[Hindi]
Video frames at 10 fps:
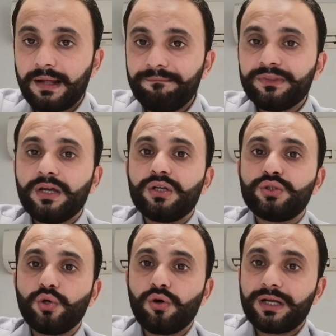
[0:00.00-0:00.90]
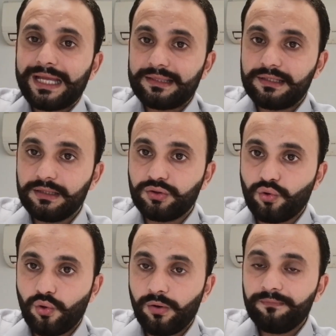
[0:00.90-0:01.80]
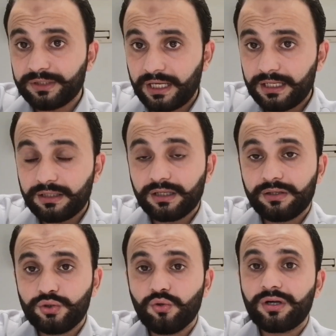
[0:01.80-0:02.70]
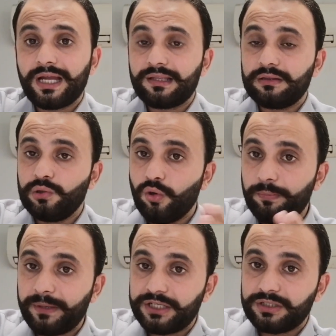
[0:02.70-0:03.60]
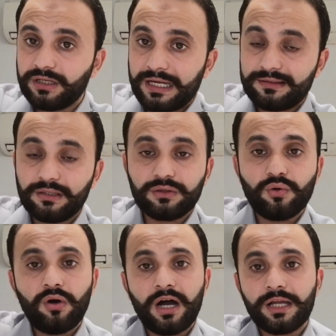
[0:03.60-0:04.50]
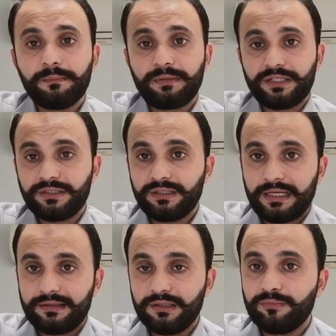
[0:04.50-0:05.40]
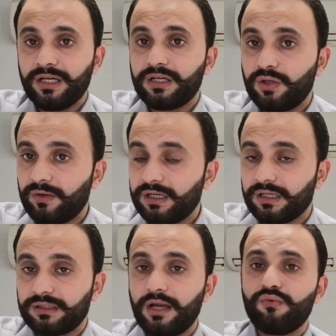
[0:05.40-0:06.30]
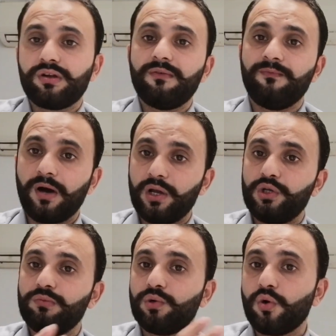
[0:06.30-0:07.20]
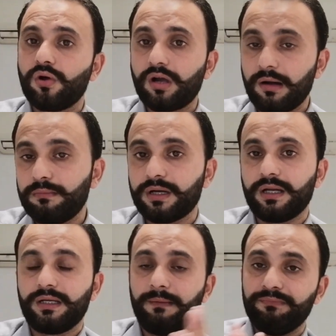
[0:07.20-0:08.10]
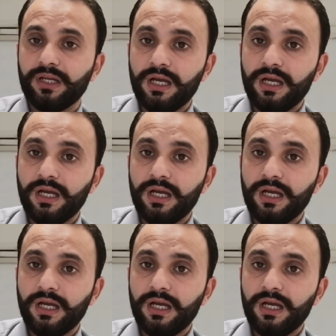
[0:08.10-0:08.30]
है जो गैसेस को बताएं कि जो गैस लो प्रेशर गैसेस को हाई प्रेशर गैसेस में कन्वर्ट करता है उनके वॉल्यूम को कम करके